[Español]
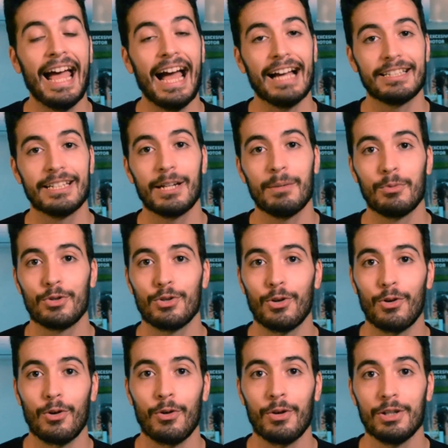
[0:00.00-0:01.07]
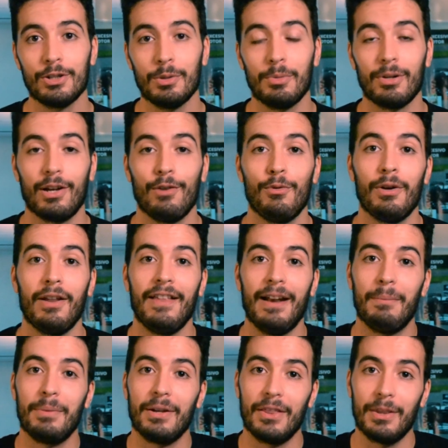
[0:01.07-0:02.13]
así que mucho ojo con esto porque fue una de
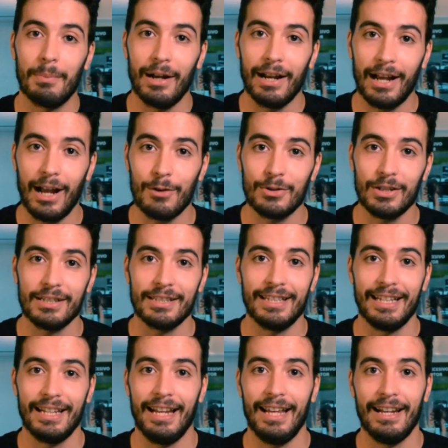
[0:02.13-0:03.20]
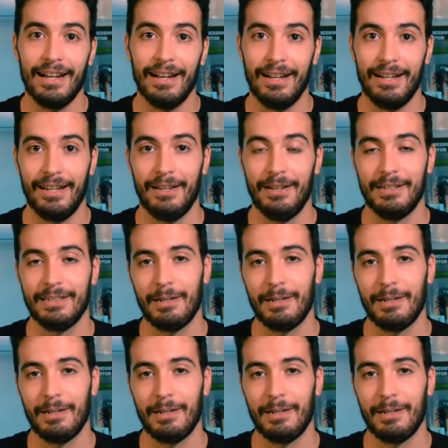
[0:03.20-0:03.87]
las principales causas de eh,